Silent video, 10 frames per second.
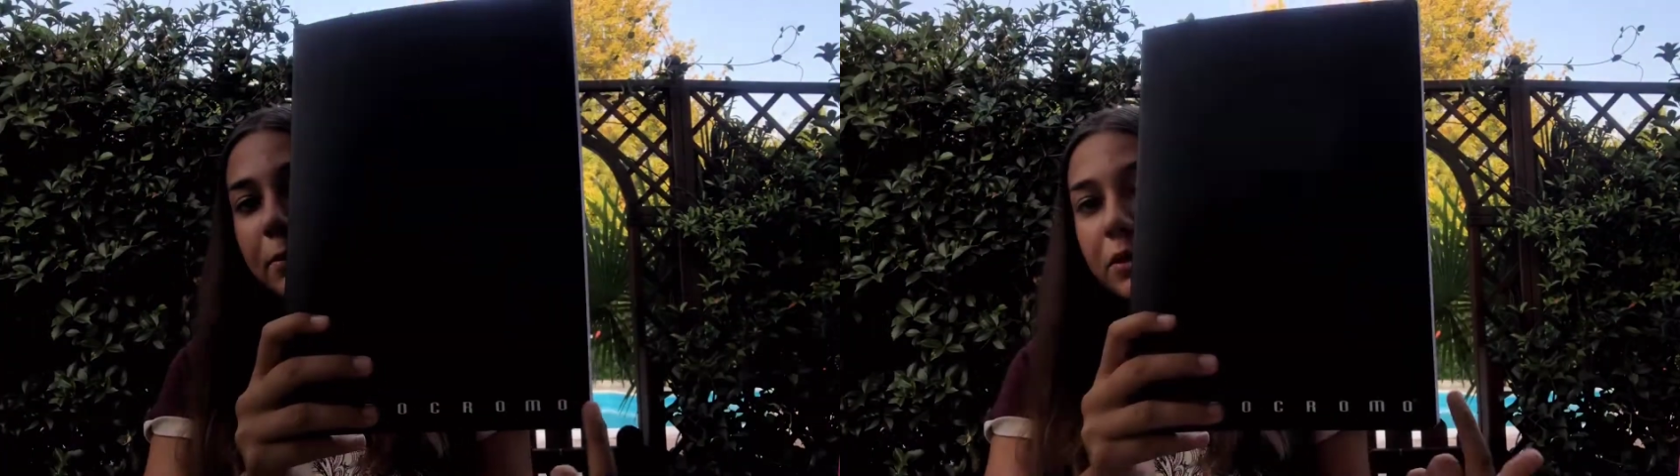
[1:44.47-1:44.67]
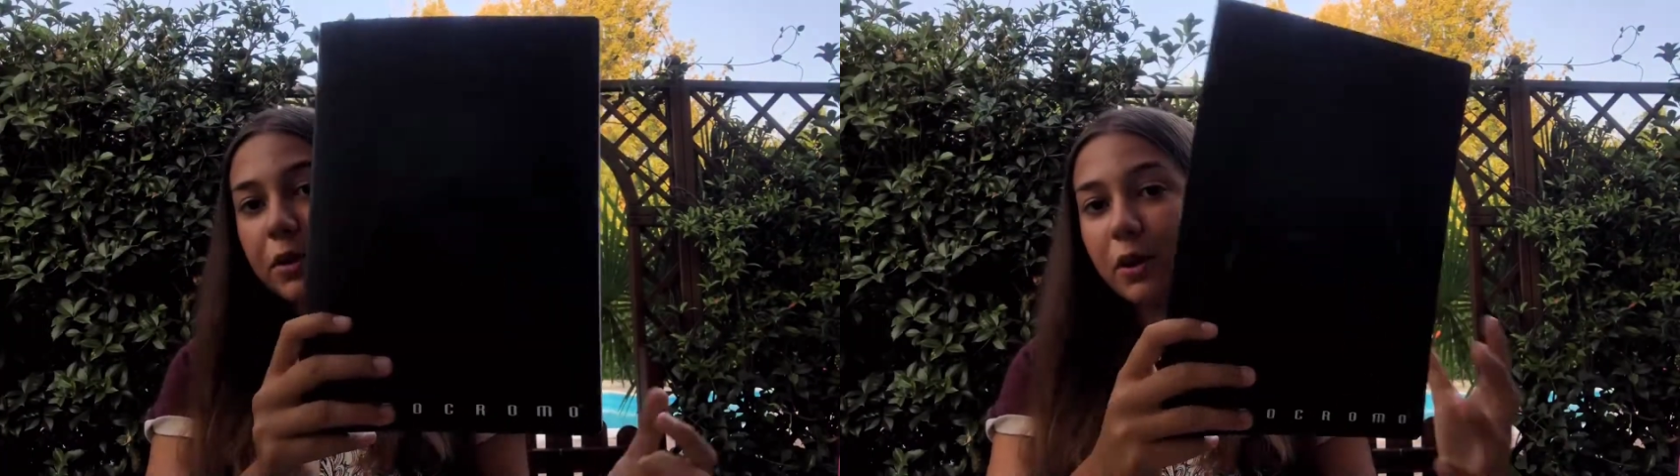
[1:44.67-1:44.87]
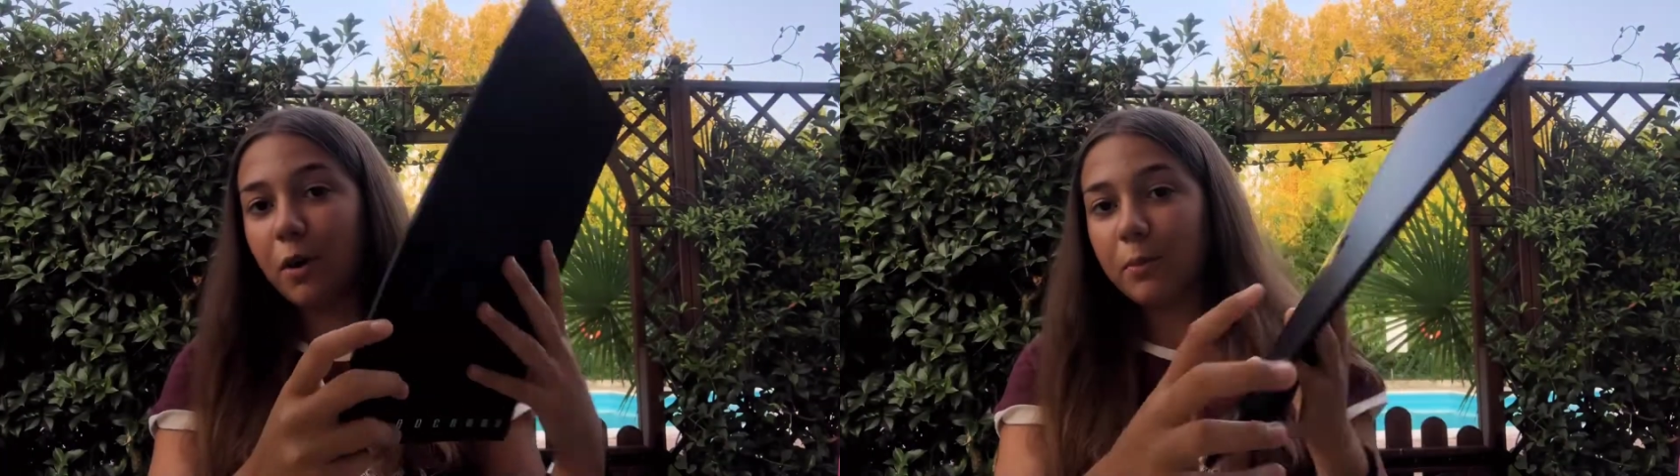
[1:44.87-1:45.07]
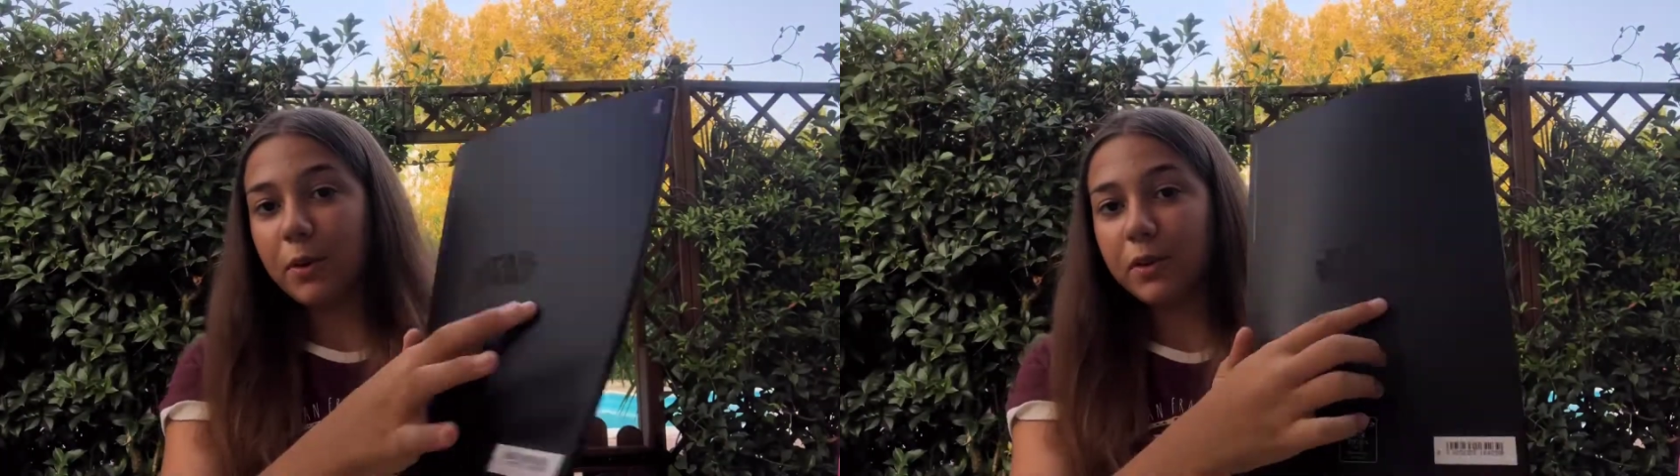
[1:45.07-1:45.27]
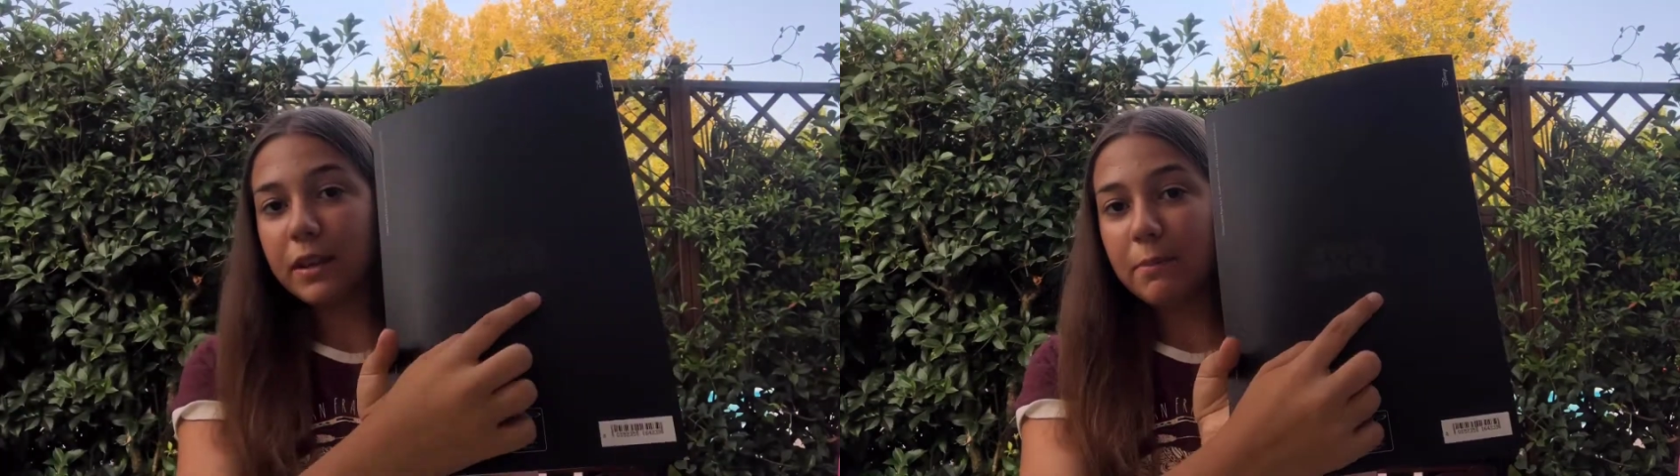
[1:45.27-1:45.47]

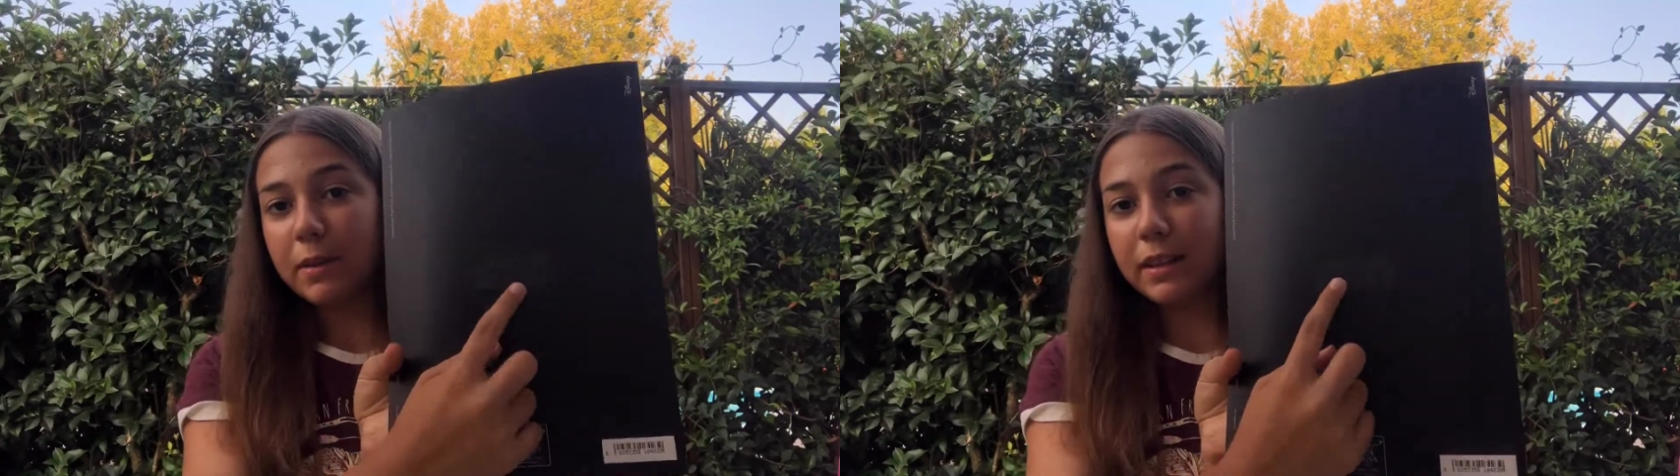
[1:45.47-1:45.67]
monocromo, sempre